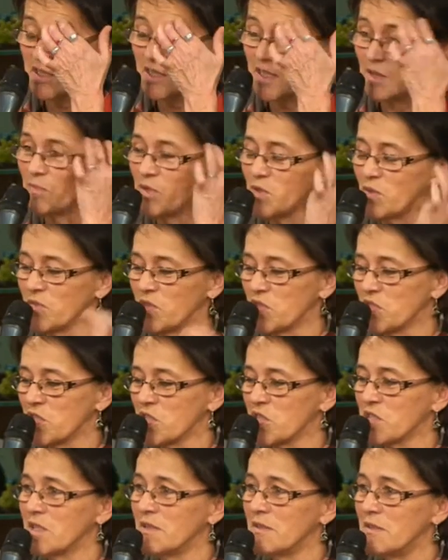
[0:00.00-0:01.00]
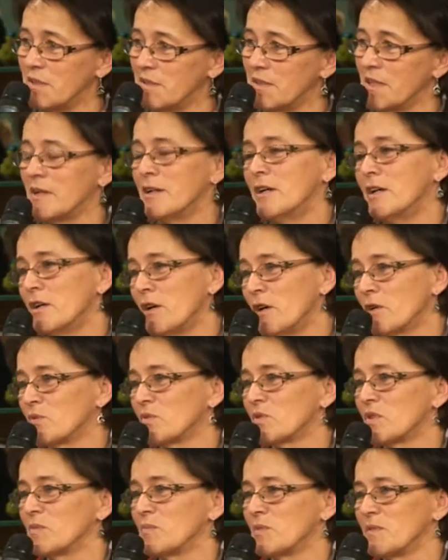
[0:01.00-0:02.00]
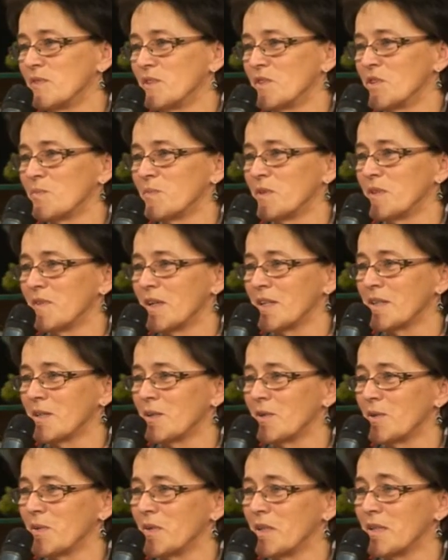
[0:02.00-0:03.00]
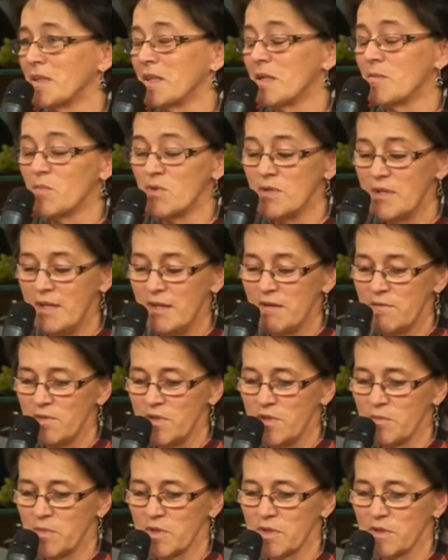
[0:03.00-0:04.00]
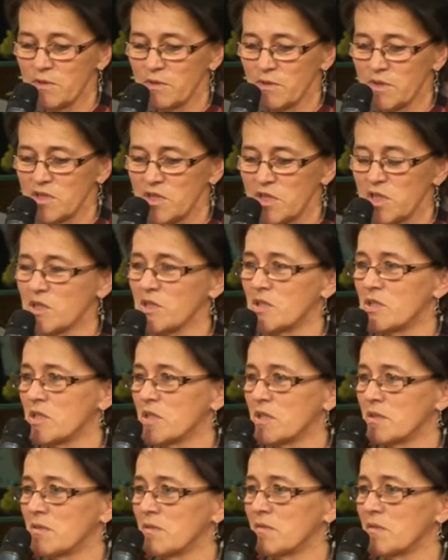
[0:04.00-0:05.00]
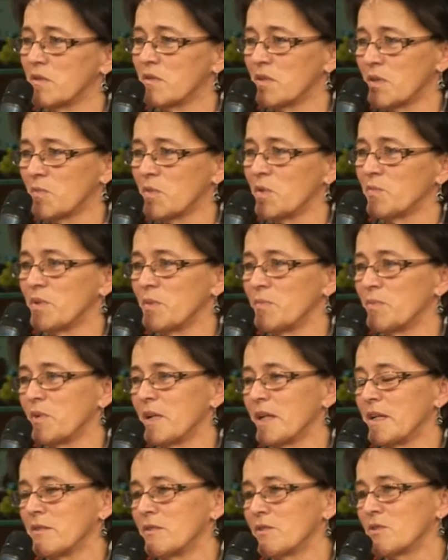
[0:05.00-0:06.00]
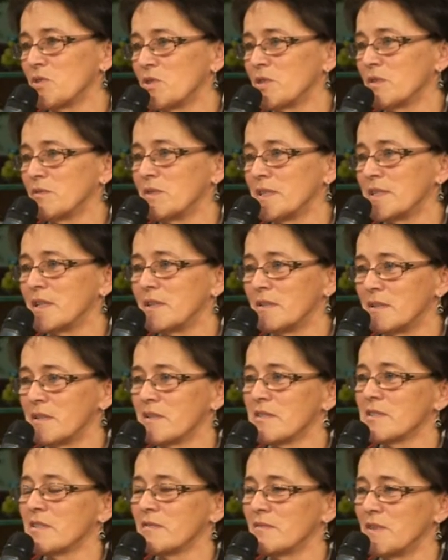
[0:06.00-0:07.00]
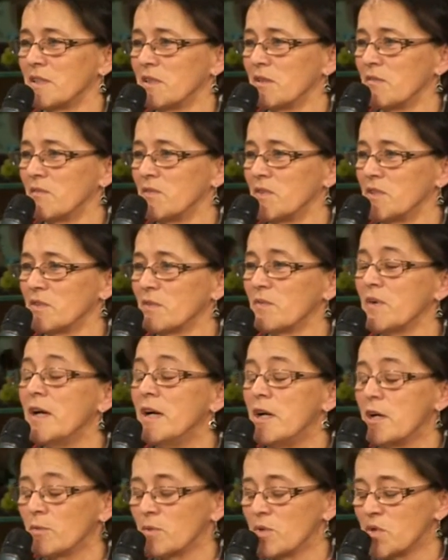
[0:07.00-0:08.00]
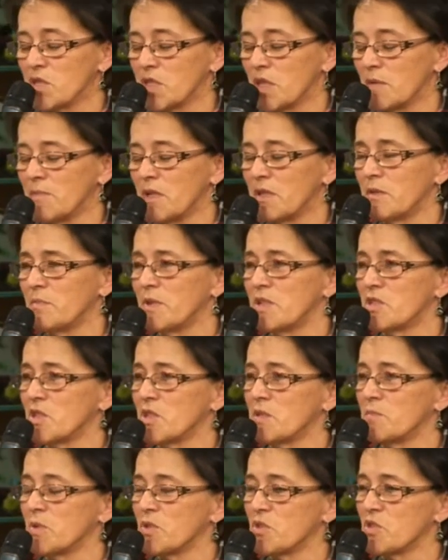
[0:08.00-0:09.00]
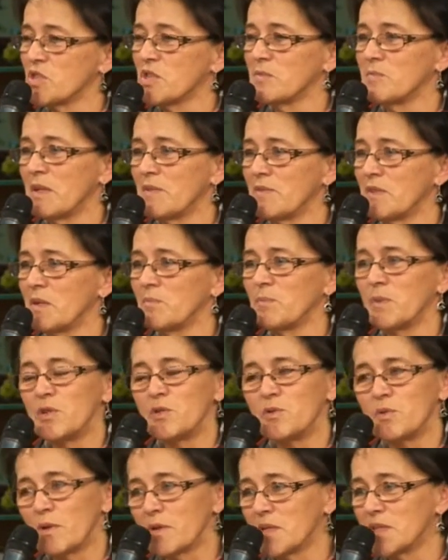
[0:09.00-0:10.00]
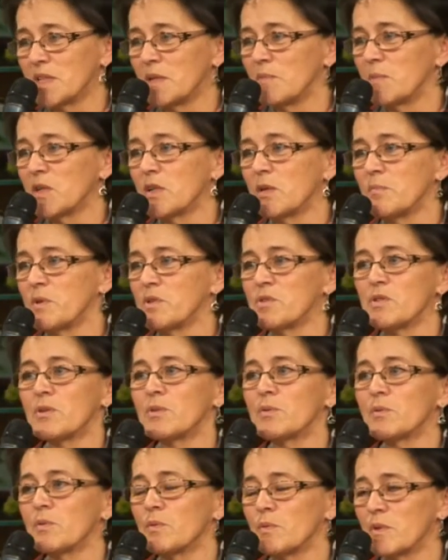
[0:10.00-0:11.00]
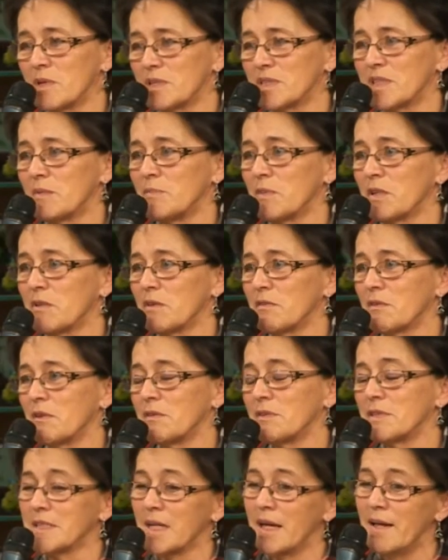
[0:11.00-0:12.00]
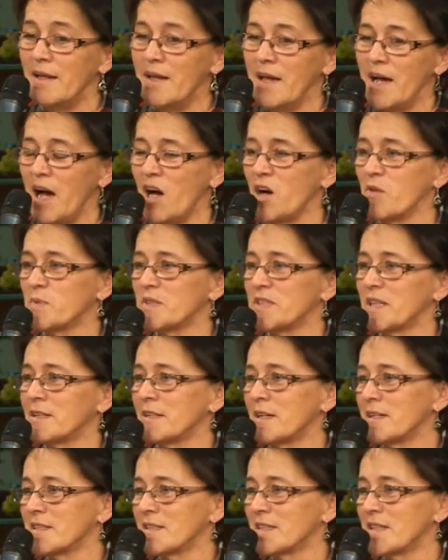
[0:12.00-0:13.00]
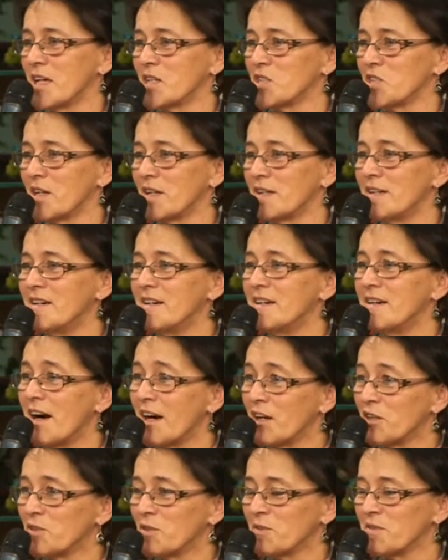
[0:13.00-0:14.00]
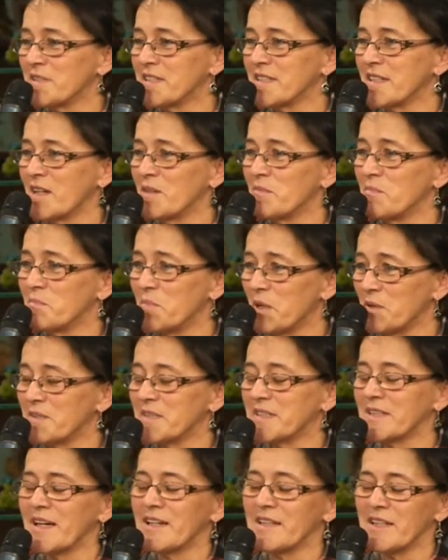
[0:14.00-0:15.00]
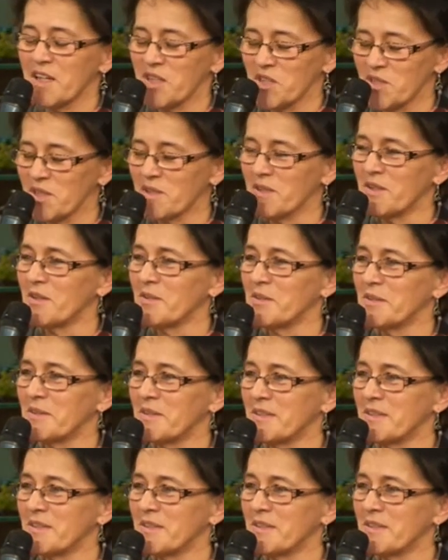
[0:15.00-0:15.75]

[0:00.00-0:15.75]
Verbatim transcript: Gramy również jeszcze Idę, o której mówiliśmy dwa tygodnie temu. Film, który cieszy się ogromną popularnością i zainteresowaniem widzów, który trzeba obejrzeć, bo trzyma w napięciu od samego początku do samego końca, a obsada jest nasza, aktorska, polska, także to